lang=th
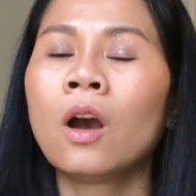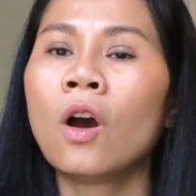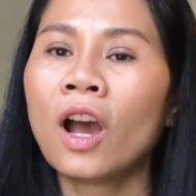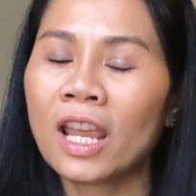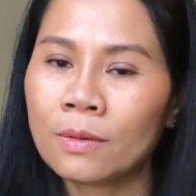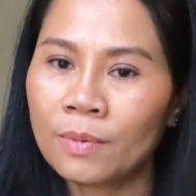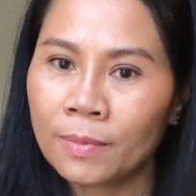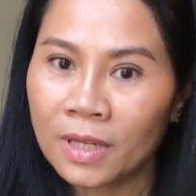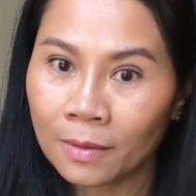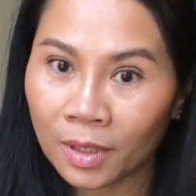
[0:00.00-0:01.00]
ขอให้
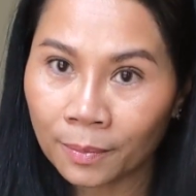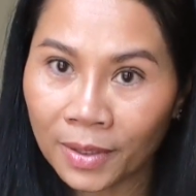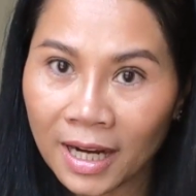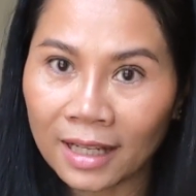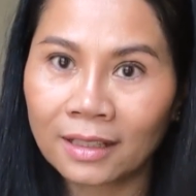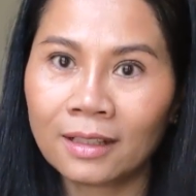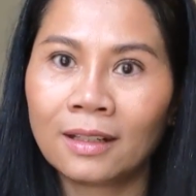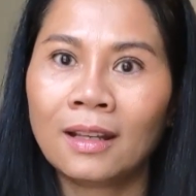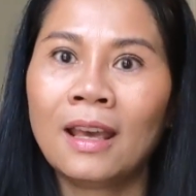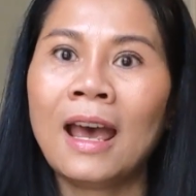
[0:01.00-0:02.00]
พี่ๆเพื่อ
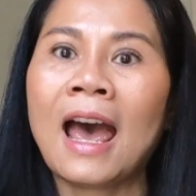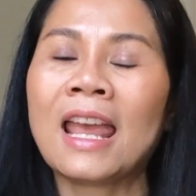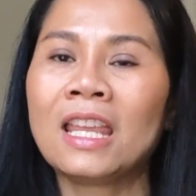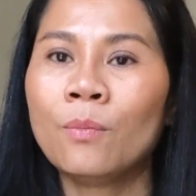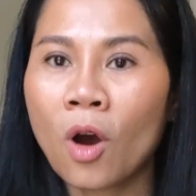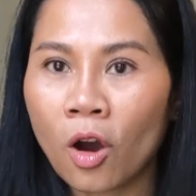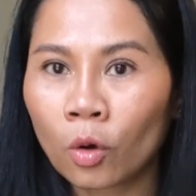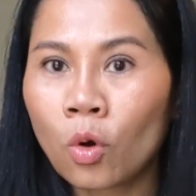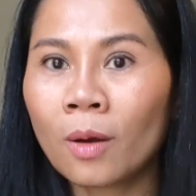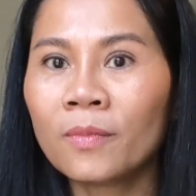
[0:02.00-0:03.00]
นๆให้บอก
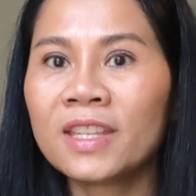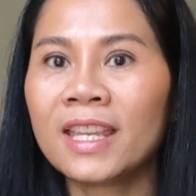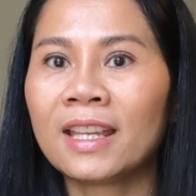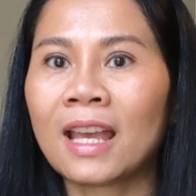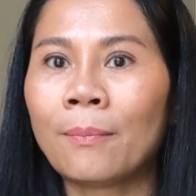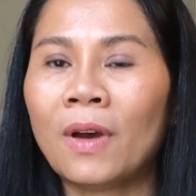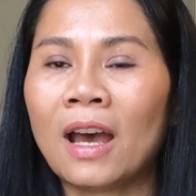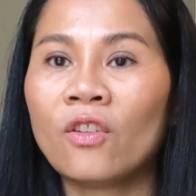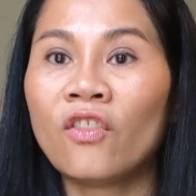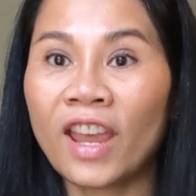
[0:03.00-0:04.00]
ความจริงกับ
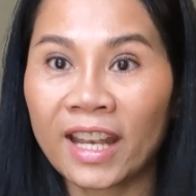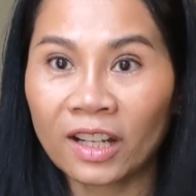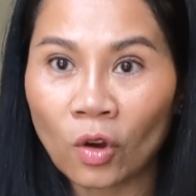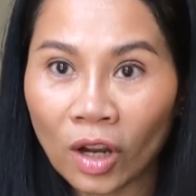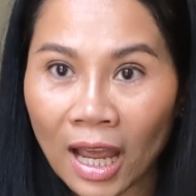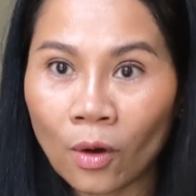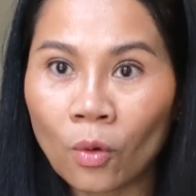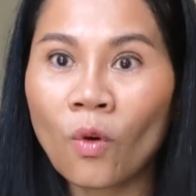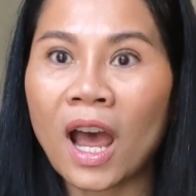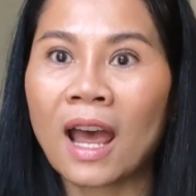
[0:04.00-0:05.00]
แฟนของเขา
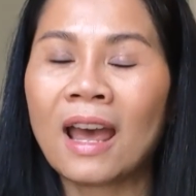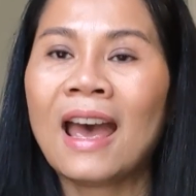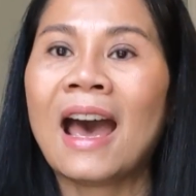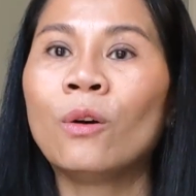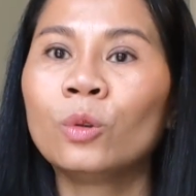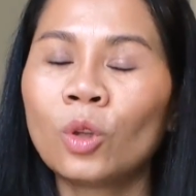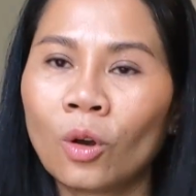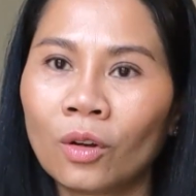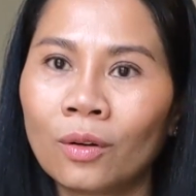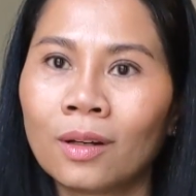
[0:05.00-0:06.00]
ว่าเขาต้อ
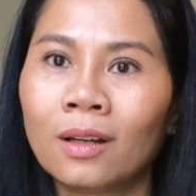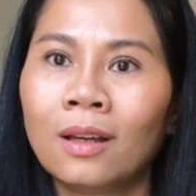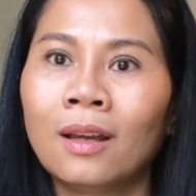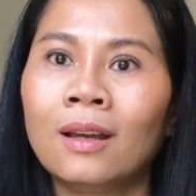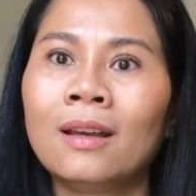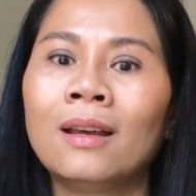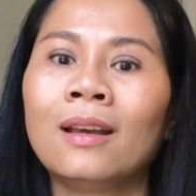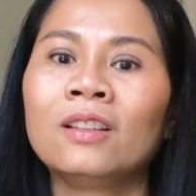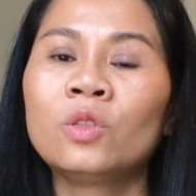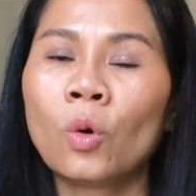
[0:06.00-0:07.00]
ง
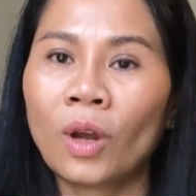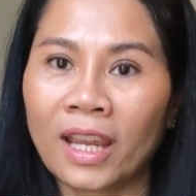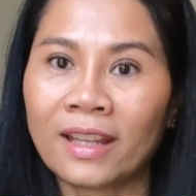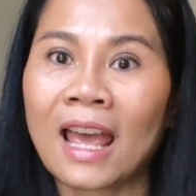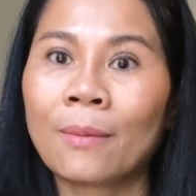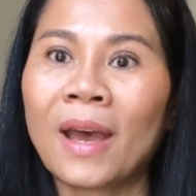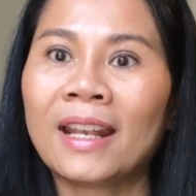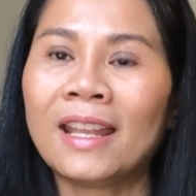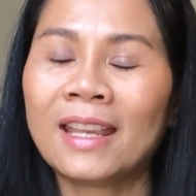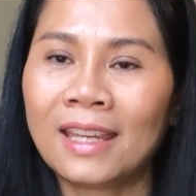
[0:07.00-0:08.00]
ทรงให้ทางบ้าน
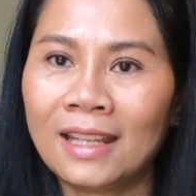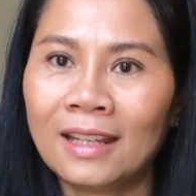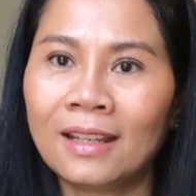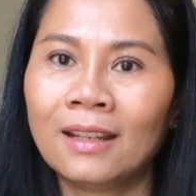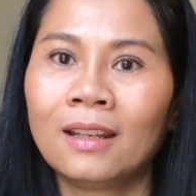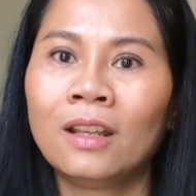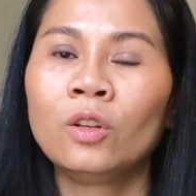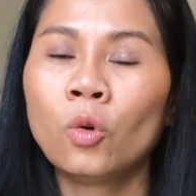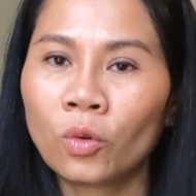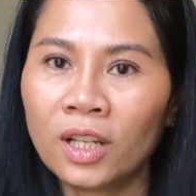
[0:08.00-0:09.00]
ได้กิน
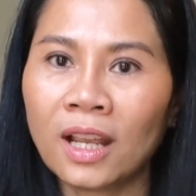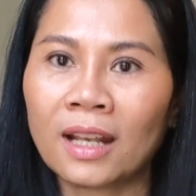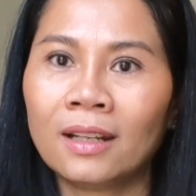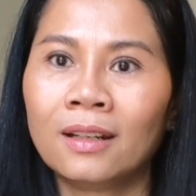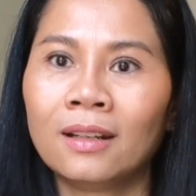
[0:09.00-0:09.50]
ทุกเดือน